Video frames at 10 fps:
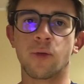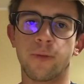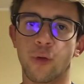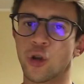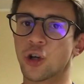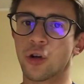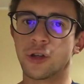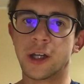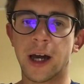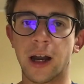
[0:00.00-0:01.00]
un fuorigioco
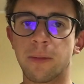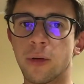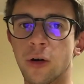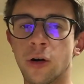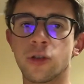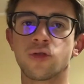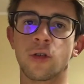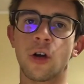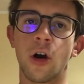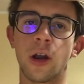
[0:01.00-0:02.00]
di Cargbo sul
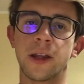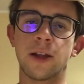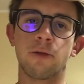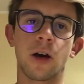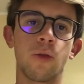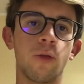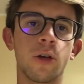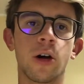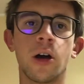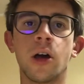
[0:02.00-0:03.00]
gol
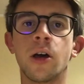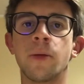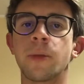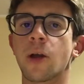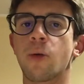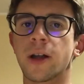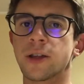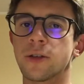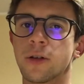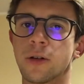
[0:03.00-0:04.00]
dell'1-1, per
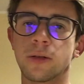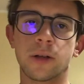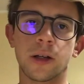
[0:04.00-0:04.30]
quanto